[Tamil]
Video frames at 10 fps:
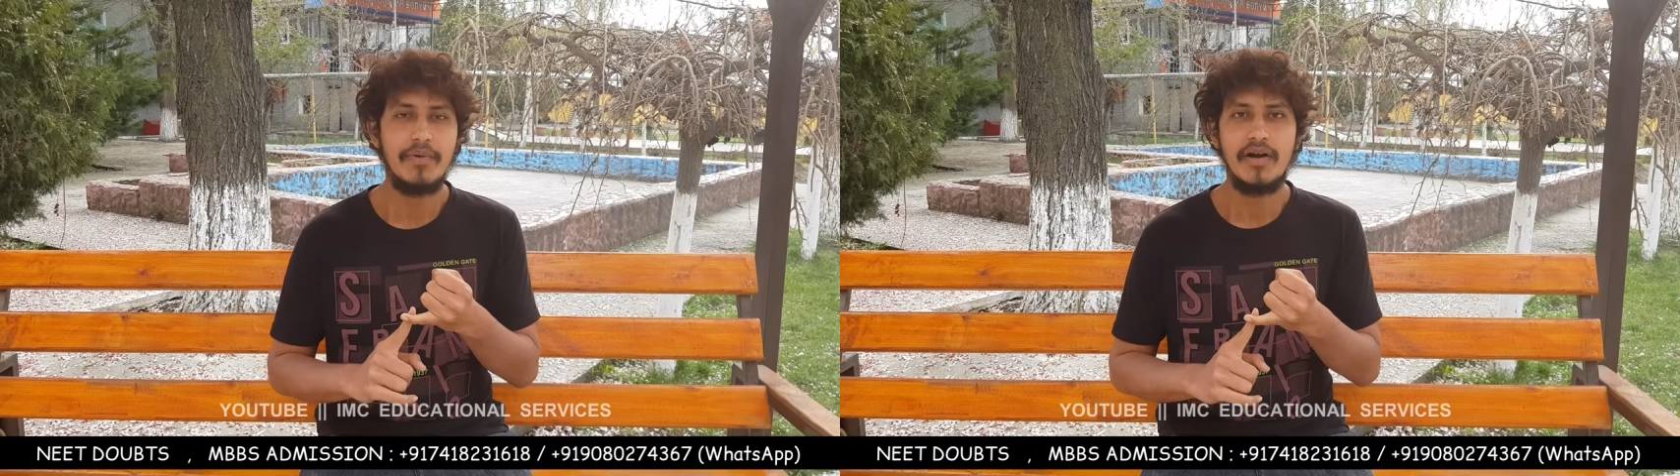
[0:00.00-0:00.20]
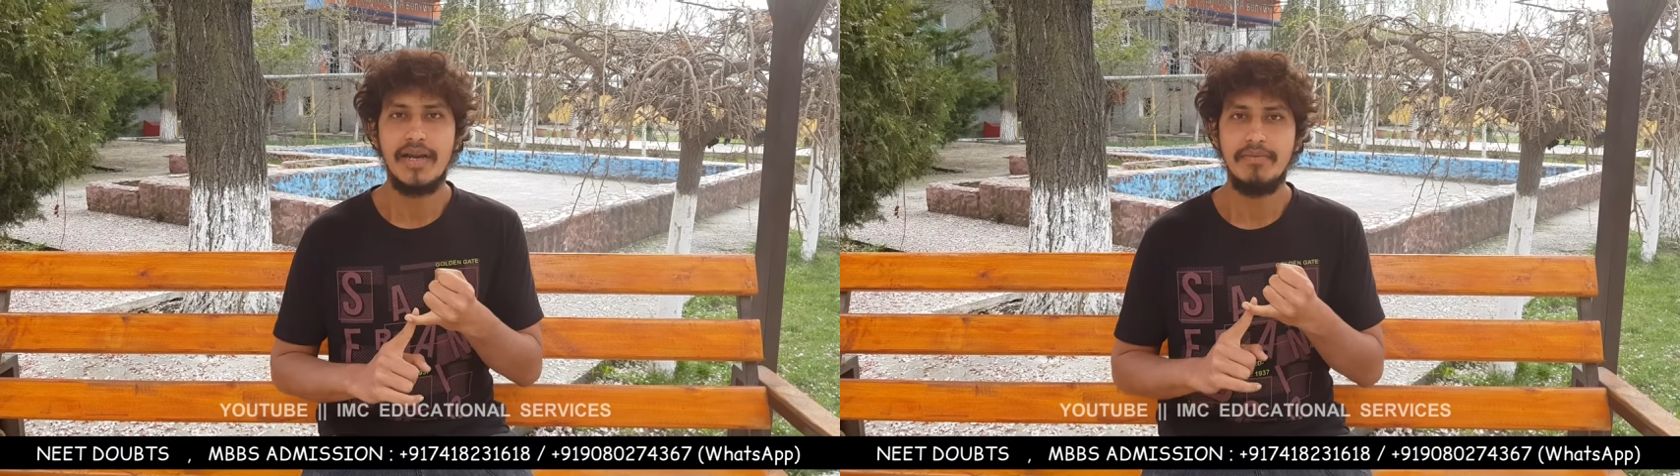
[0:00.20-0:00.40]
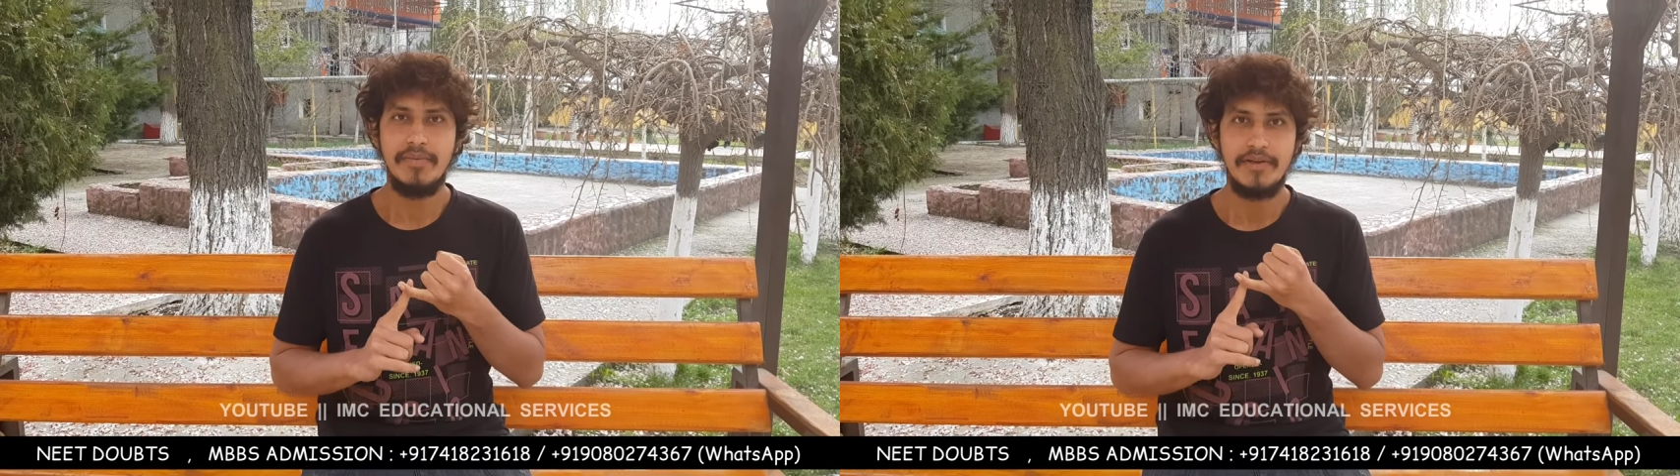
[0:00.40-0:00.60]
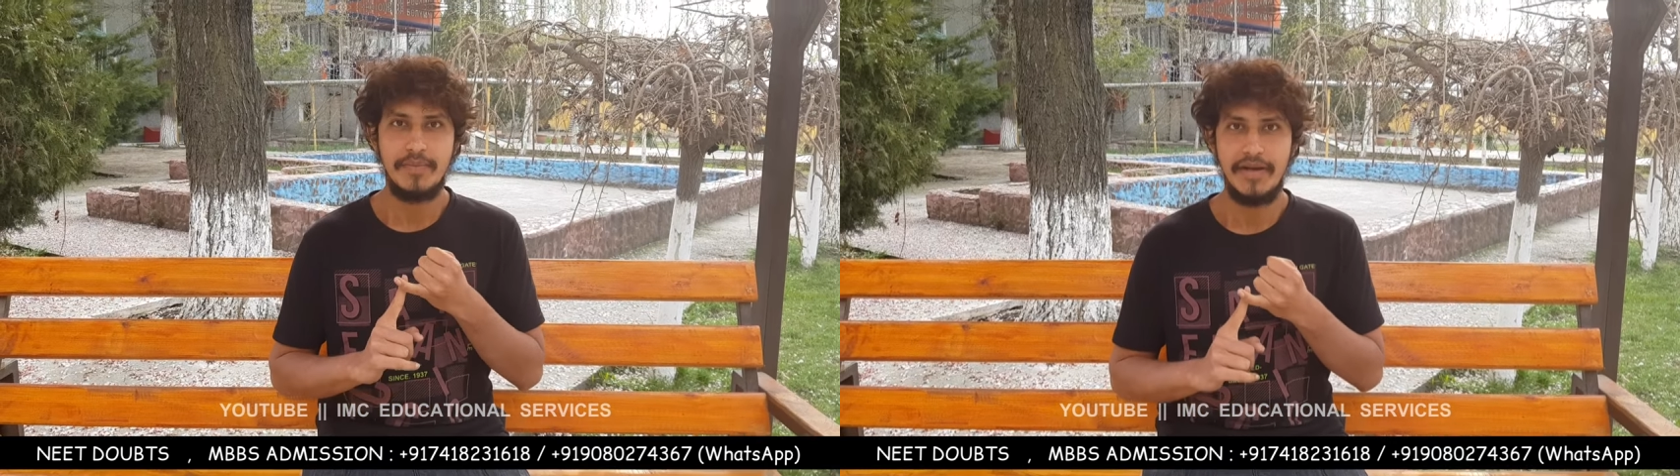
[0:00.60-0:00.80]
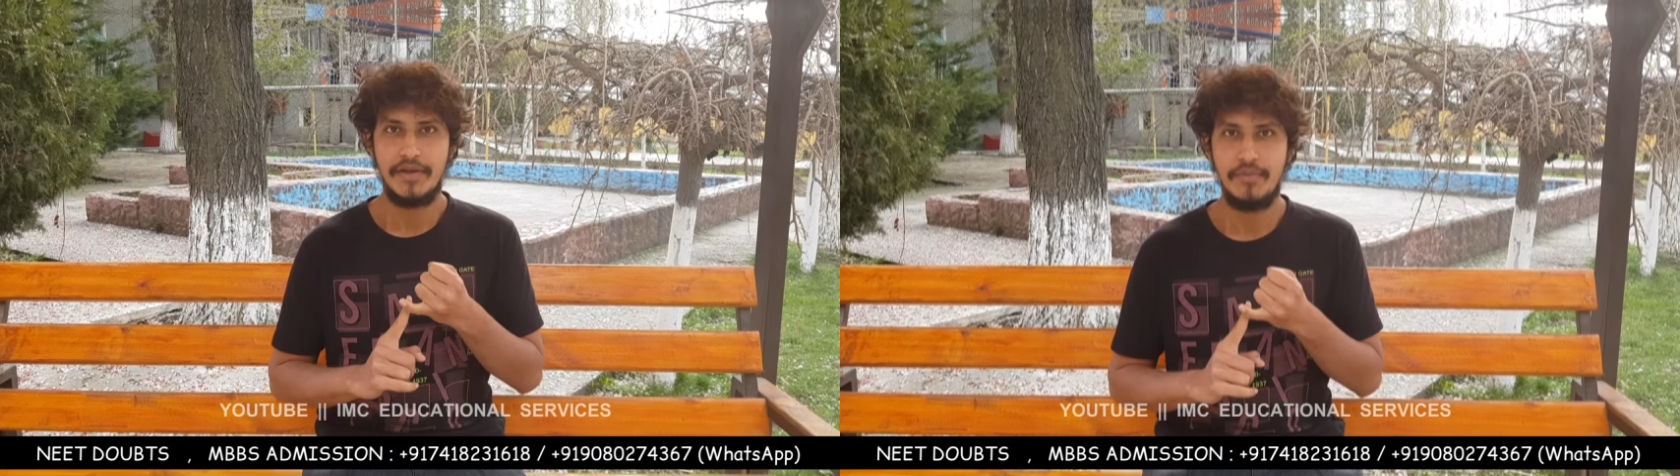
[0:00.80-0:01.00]
அப்ராடில்
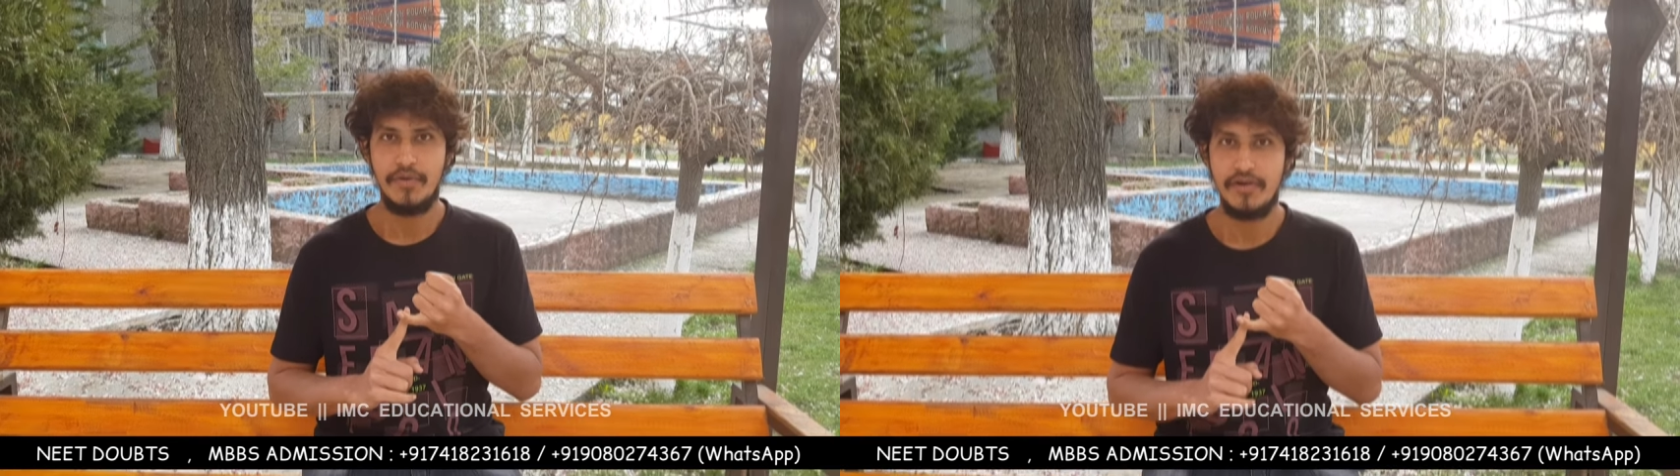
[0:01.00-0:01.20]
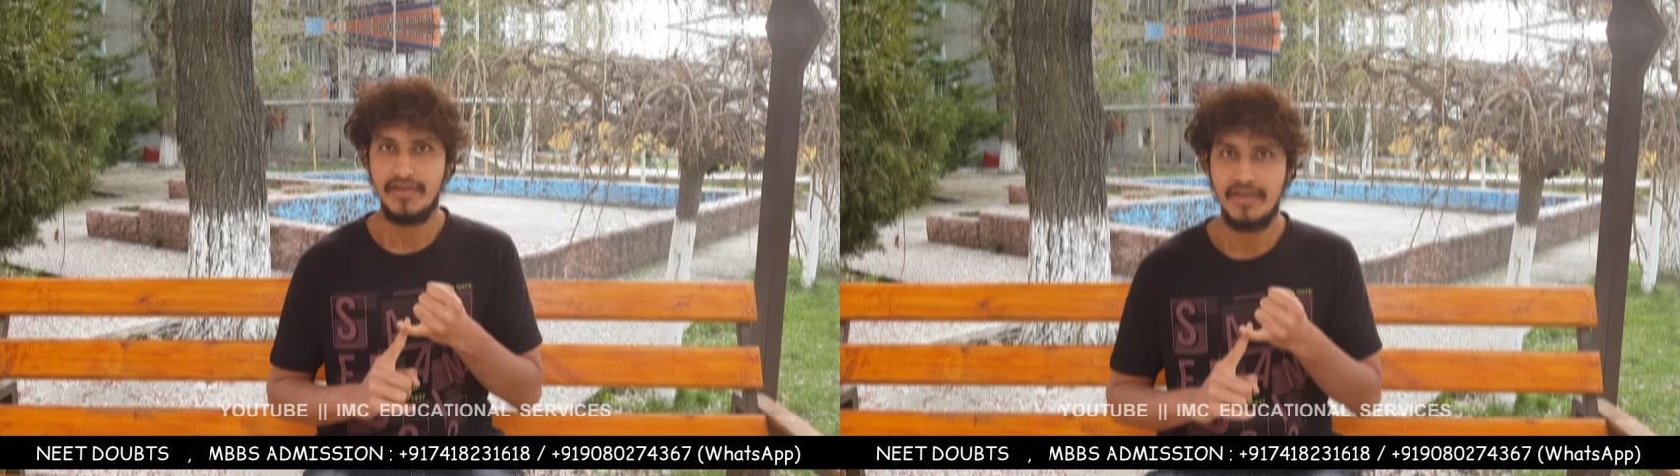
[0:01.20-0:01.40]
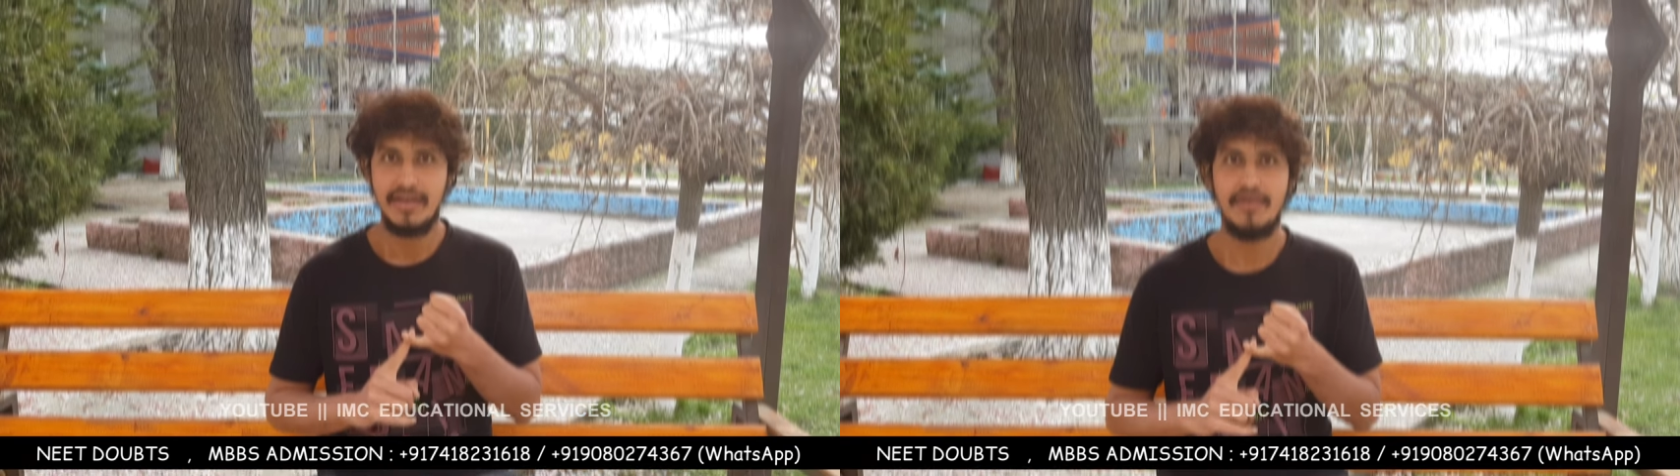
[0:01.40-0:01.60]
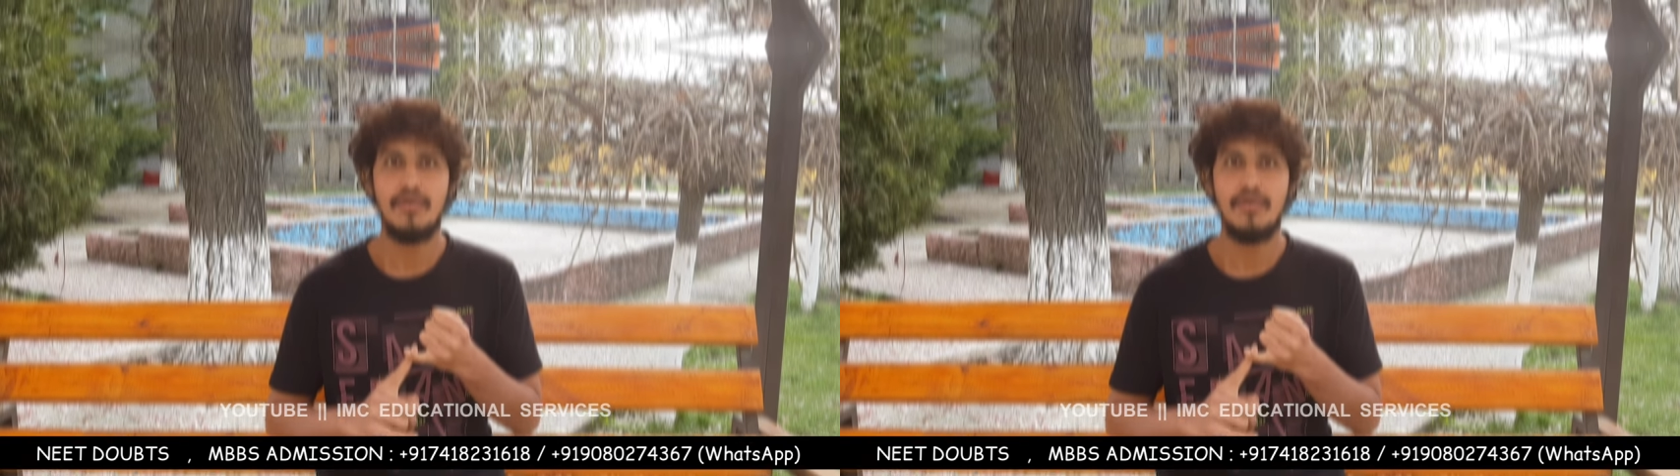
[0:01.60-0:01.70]
எம்பிபிஎஸ் படிக்கும் பொழுது